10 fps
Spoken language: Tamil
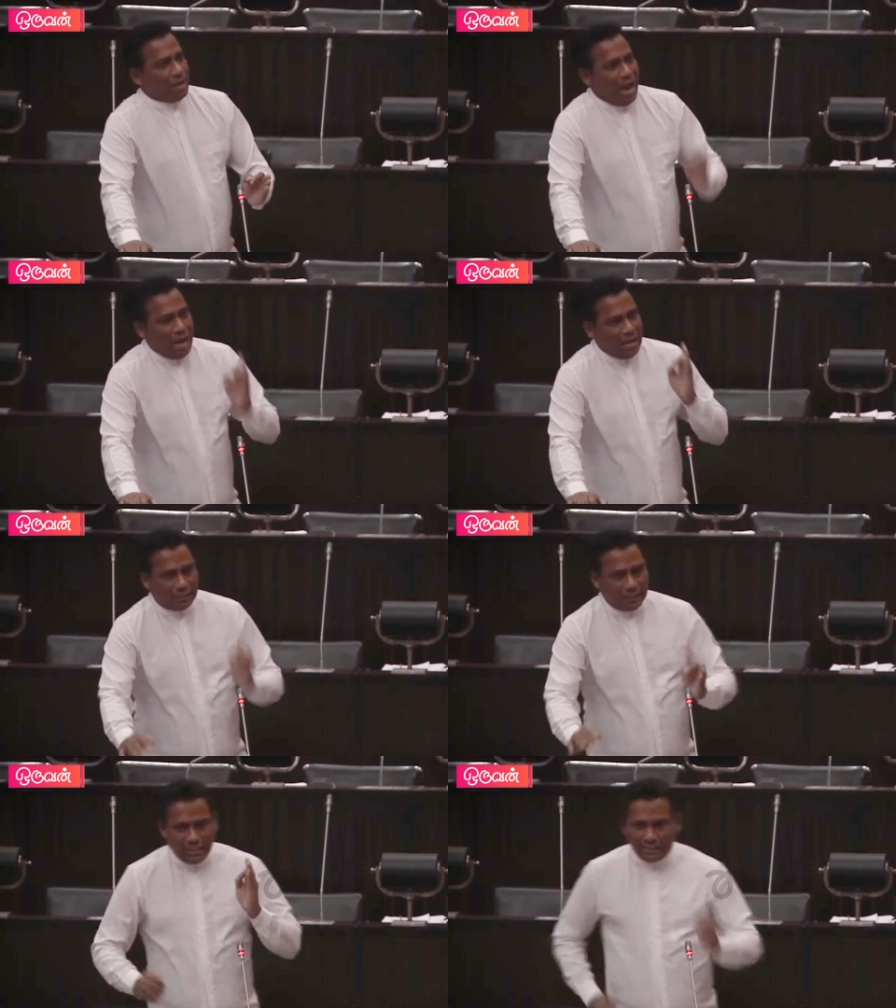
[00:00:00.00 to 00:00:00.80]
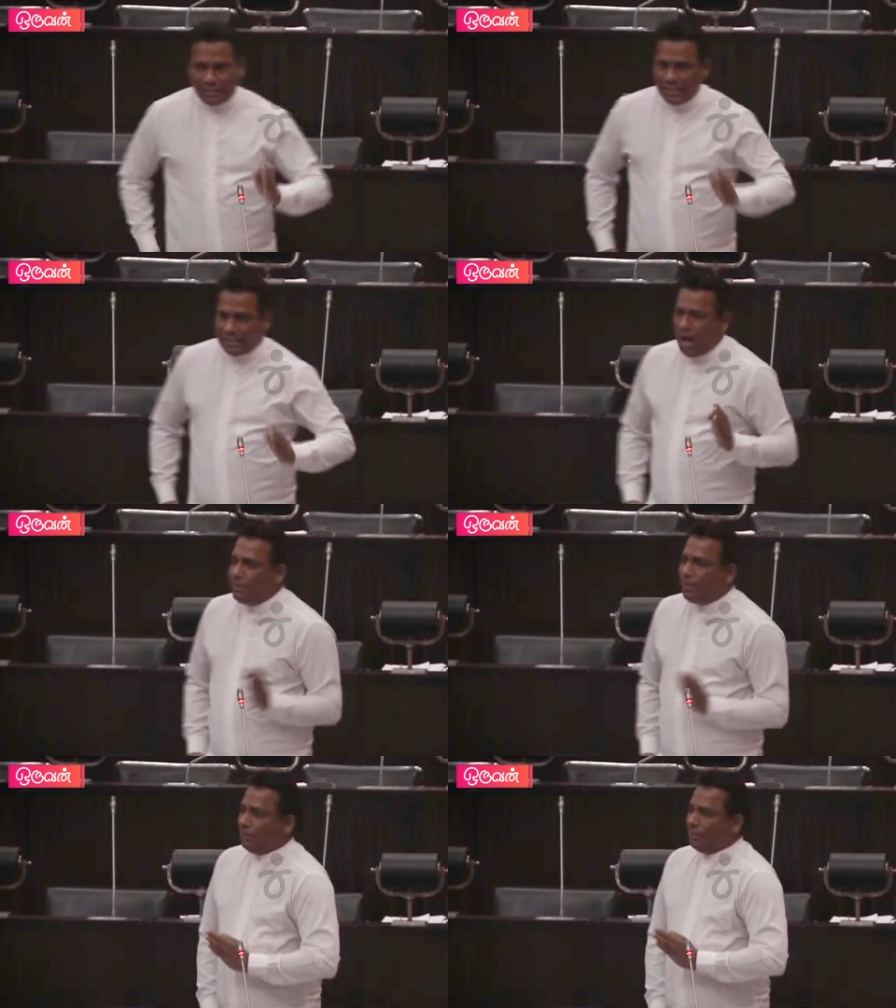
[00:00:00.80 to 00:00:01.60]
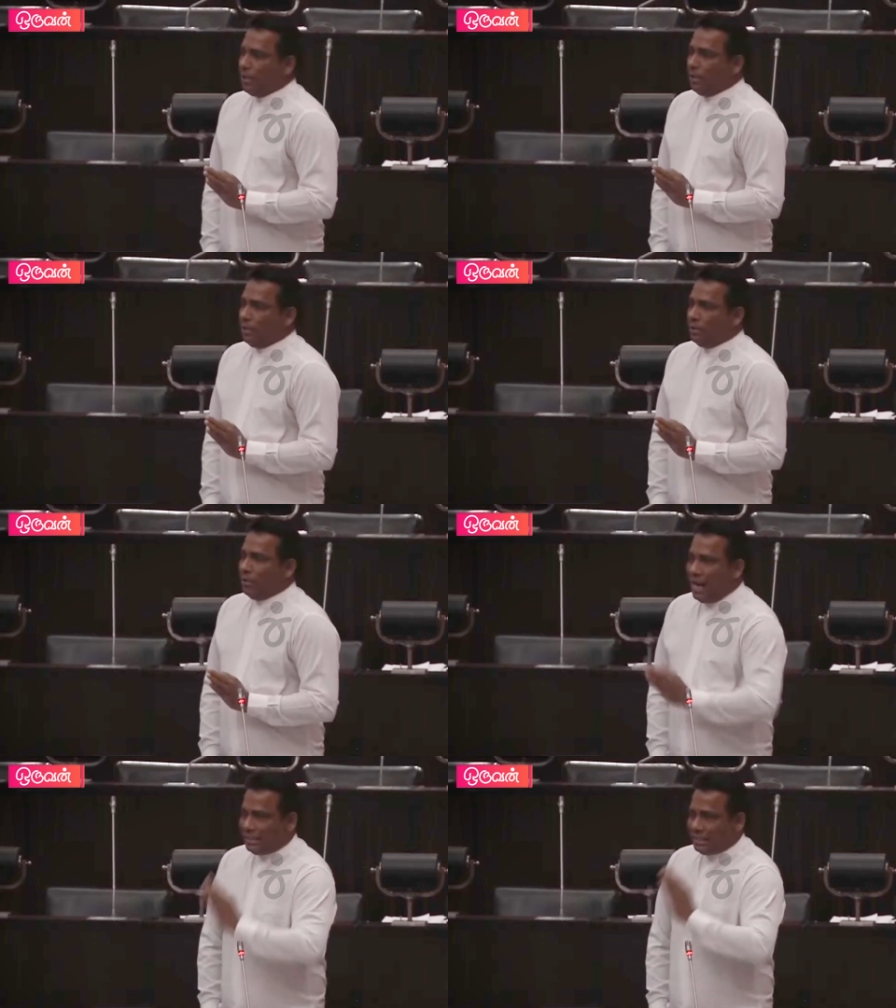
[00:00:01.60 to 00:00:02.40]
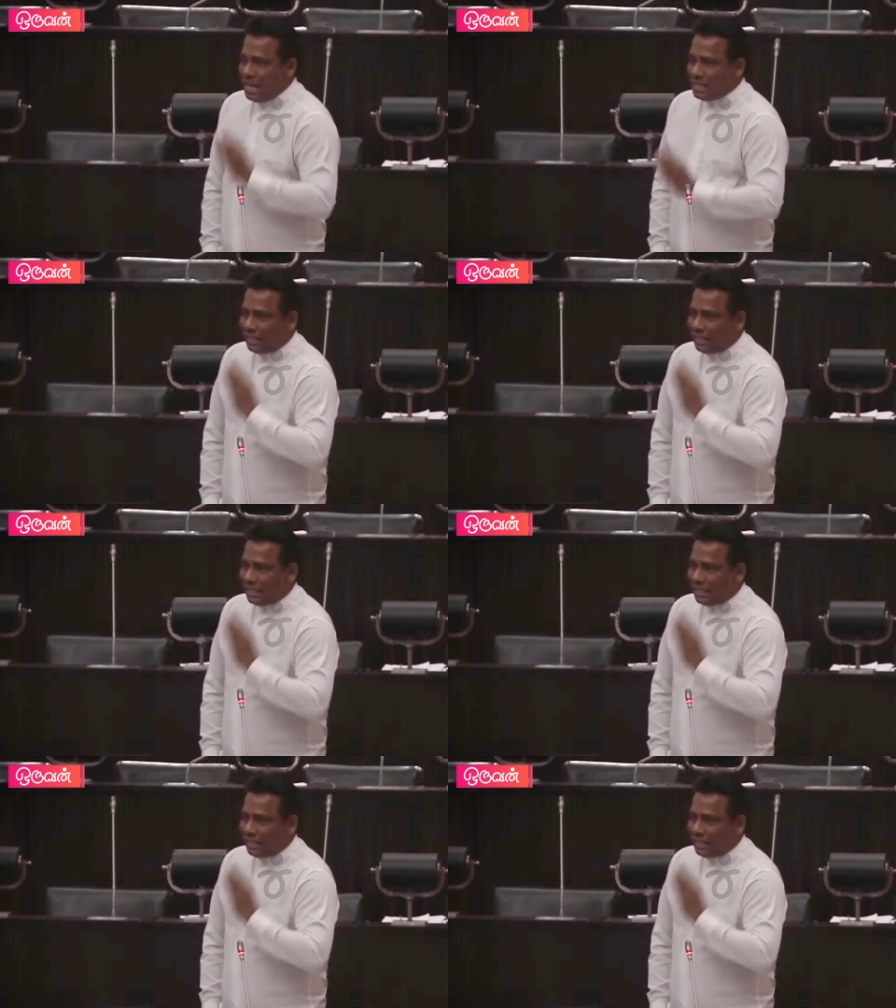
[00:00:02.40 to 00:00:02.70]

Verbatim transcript: காலத்தை இழுத்தடிக்காமல் நாட்டிலே